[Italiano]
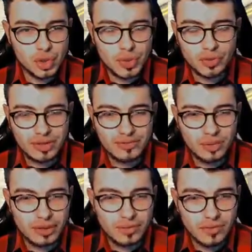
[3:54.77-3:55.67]
quindi dovevi,
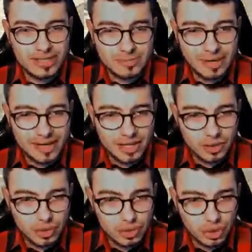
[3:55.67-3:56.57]
dovevi, dovevi sparare io,
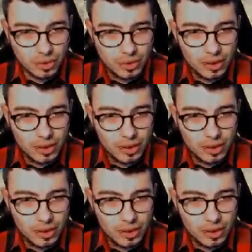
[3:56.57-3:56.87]
giusto?